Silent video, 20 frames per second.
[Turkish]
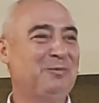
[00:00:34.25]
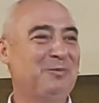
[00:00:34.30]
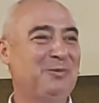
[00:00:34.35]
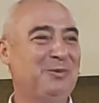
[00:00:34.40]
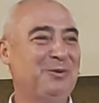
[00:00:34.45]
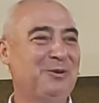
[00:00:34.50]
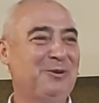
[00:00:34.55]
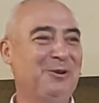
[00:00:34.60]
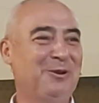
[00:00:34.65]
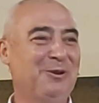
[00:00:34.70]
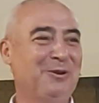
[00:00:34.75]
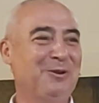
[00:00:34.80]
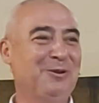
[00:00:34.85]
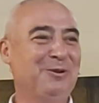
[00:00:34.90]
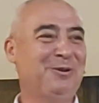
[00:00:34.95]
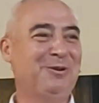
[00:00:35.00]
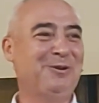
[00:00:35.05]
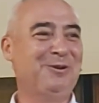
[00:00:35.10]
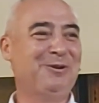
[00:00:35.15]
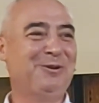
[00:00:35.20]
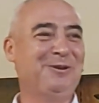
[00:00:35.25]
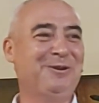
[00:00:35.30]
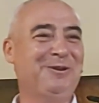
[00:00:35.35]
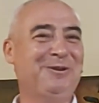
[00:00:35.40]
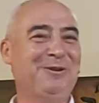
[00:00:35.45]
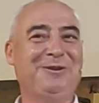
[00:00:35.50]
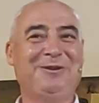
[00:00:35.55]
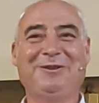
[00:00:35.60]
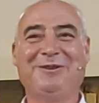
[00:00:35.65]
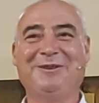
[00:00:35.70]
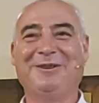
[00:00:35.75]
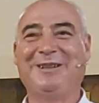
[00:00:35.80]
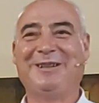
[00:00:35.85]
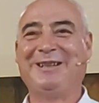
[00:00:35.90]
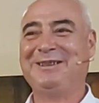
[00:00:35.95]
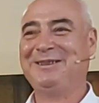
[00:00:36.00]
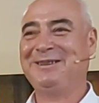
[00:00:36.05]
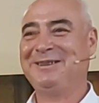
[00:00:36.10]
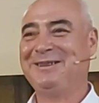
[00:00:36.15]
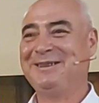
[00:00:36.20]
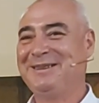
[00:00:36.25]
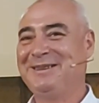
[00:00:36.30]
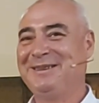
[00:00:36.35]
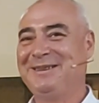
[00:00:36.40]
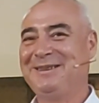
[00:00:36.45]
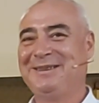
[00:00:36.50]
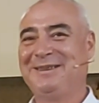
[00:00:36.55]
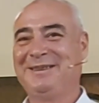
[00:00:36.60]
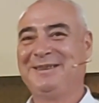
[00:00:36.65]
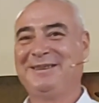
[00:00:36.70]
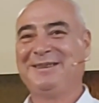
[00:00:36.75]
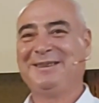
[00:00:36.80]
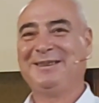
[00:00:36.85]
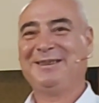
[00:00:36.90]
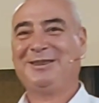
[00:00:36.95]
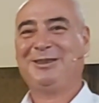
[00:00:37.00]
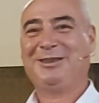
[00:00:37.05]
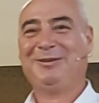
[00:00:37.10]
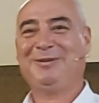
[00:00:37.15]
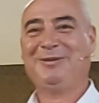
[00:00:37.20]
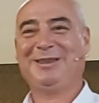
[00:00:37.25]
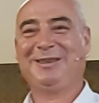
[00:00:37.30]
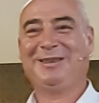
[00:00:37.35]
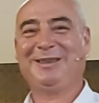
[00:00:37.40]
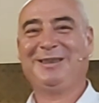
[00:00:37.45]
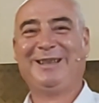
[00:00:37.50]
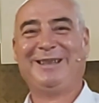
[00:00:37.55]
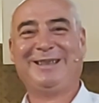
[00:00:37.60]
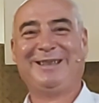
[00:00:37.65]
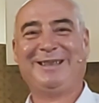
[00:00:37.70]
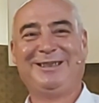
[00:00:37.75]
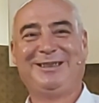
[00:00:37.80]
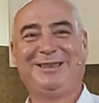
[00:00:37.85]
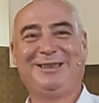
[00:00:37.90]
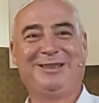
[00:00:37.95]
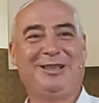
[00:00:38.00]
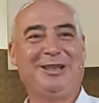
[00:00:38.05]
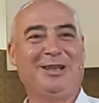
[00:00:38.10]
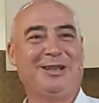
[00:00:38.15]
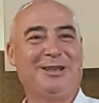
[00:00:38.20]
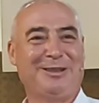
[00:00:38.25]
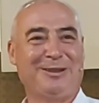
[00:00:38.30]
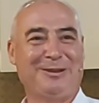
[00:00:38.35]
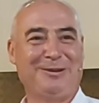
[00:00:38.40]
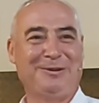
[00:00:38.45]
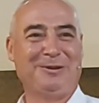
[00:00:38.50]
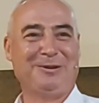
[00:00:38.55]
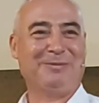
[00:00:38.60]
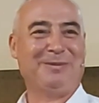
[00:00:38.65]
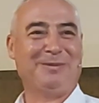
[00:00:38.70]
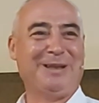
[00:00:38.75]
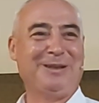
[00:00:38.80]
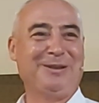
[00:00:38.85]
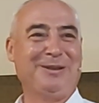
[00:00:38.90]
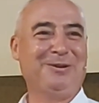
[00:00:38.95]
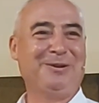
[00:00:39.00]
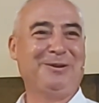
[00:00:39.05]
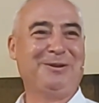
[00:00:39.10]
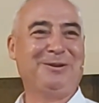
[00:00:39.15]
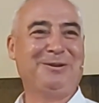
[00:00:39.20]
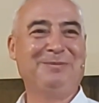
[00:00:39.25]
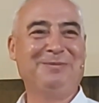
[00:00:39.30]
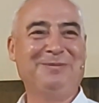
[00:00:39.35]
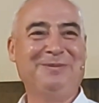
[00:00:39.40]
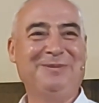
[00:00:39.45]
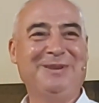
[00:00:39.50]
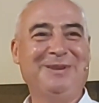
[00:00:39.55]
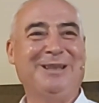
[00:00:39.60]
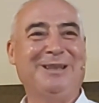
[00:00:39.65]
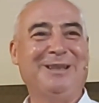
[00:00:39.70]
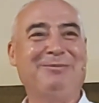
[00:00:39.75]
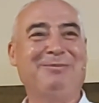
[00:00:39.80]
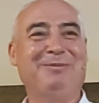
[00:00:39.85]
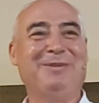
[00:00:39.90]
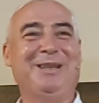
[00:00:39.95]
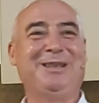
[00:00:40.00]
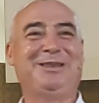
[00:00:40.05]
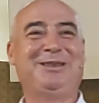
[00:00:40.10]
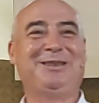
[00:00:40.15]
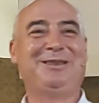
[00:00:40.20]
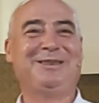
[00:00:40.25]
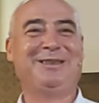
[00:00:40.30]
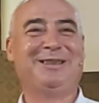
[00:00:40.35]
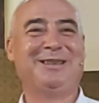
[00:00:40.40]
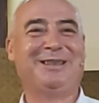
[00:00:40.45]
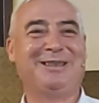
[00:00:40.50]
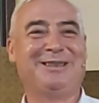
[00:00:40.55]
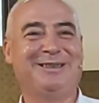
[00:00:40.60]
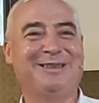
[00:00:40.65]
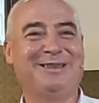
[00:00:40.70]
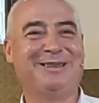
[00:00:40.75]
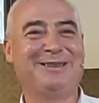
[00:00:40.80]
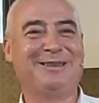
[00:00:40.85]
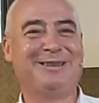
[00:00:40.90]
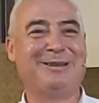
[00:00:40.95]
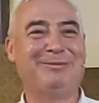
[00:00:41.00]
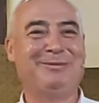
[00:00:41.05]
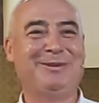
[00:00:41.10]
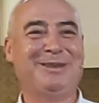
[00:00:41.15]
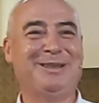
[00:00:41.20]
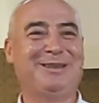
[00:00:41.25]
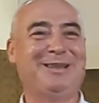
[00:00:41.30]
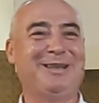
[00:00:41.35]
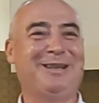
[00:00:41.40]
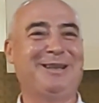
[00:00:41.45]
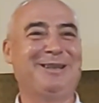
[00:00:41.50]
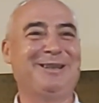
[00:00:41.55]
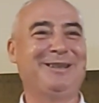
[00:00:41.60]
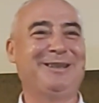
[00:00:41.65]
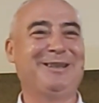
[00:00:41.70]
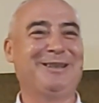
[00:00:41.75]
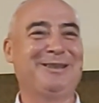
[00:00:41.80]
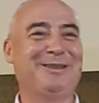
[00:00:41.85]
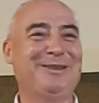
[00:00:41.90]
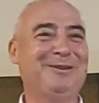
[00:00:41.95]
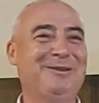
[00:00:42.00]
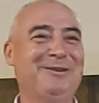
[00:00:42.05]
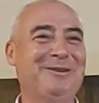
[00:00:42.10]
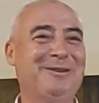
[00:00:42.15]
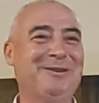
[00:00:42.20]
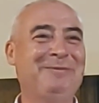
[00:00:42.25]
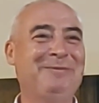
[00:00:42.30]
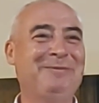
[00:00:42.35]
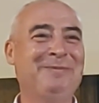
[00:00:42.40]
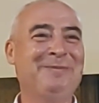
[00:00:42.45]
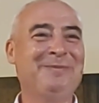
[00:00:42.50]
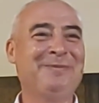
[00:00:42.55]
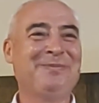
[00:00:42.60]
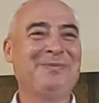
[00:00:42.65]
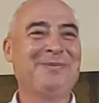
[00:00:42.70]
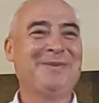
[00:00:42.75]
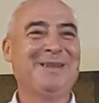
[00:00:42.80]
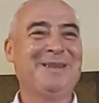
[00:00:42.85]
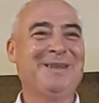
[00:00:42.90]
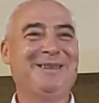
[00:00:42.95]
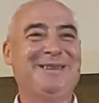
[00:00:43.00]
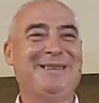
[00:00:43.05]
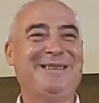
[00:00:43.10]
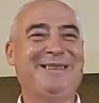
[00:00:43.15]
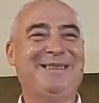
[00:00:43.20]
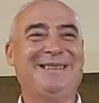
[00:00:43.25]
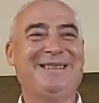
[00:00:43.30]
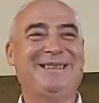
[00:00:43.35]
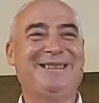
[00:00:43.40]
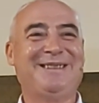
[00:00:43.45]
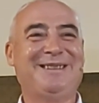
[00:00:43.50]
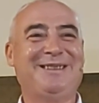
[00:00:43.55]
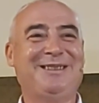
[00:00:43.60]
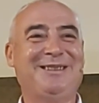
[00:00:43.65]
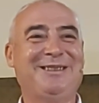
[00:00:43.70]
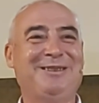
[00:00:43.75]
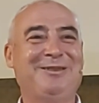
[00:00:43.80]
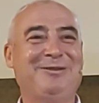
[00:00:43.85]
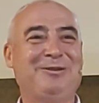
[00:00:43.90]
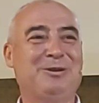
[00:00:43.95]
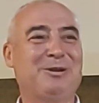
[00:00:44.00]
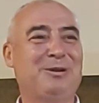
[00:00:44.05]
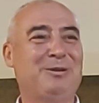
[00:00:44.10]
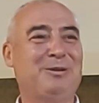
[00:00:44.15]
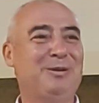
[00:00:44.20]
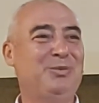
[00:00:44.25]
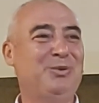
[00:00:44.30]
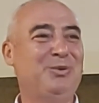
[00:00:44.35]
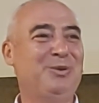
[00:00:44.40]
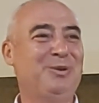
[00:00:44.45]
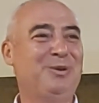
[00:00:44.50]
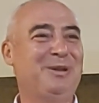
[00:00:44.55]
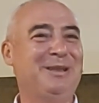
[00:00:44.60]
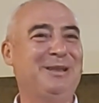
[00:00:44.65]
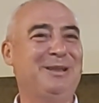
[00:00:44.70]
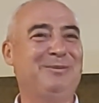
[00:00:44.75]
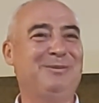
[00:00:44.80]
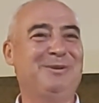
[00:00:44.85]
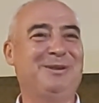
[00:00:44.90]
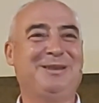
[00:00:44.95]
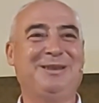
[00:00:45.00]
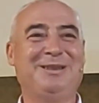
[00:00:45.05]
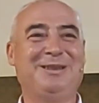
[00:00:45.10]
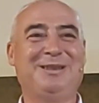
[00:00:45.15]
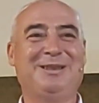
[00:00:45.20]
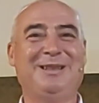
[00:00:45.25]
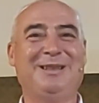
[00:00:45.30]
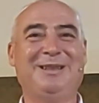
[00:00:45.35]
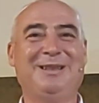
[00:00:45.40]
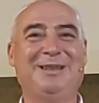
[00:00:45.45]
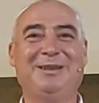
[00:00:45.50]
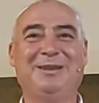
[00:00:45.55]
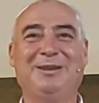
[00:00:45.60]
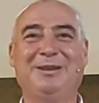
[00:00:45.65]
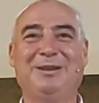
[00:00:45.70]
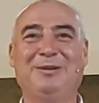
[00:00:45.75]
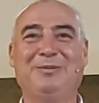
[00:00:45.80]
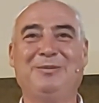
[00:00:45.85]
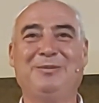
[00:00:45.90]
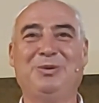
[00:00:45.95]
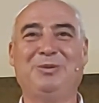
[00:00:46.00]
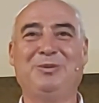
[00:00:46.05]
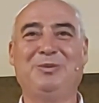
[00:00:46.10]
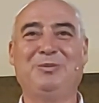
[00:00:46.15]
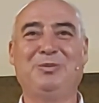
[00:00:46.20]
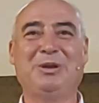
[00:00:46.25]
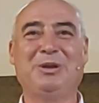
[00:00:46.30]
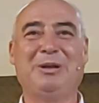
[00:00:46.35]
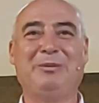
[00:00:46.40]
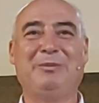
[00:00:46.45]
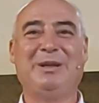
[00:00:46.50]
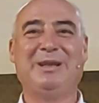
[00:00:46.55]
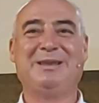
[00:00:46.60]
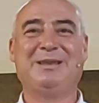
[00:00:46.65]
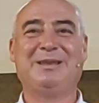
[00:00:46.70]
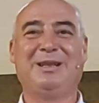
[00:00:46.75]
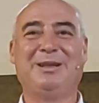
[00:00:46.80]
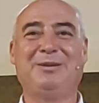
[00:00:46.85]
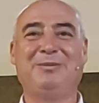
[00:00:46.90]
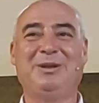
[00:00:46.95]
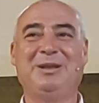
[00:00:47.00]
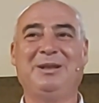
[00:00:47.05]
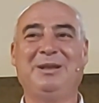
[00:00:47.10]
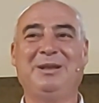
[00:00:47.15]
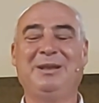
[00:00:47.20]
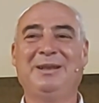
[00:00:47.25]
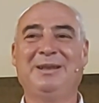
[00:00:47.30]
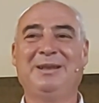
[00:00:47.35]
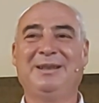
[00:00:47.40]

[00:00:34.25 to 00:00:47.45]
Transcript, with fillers: bu görüntüyü gören? Şimdi yıllar geçtikçe azalıyor. Ben gördüm. Yani 5 yaşlarından beri tarlaya gidiyordum. Ee, o zaman büyüklerimiz işte e, bu buna benzer bir e,